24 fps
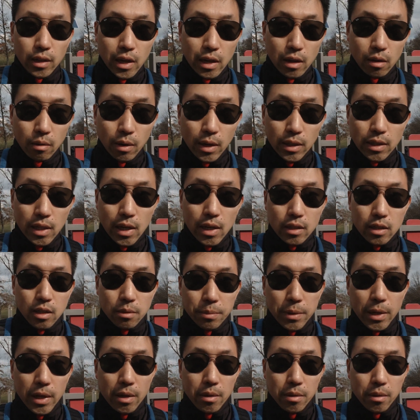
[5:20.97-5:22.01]
在华沙这
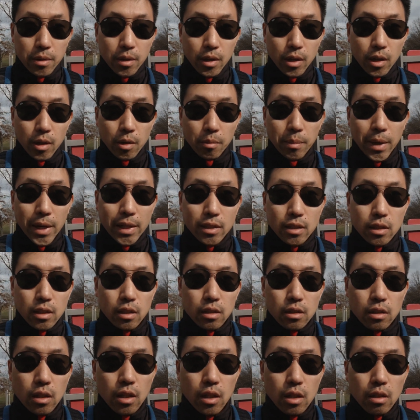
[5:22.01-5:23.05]
边呃买自
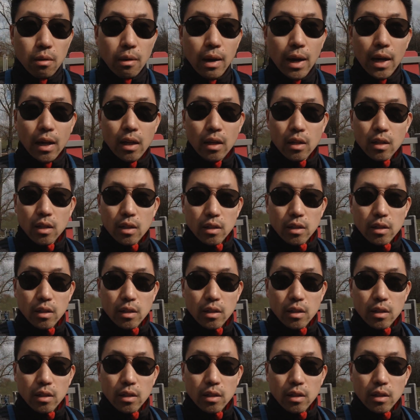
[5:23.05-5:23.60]
行车的话，